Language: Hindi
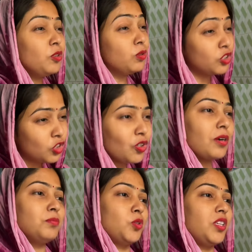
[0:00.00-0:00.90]
कुछ तो
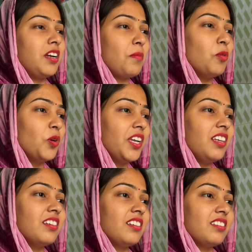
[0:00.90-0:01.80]
कमज़ोरी कम होगी
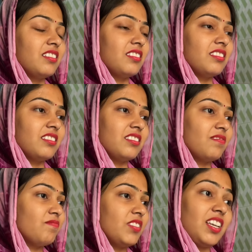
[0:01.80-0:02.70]

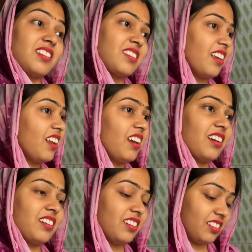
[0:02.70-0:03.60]
ये सही रहेगा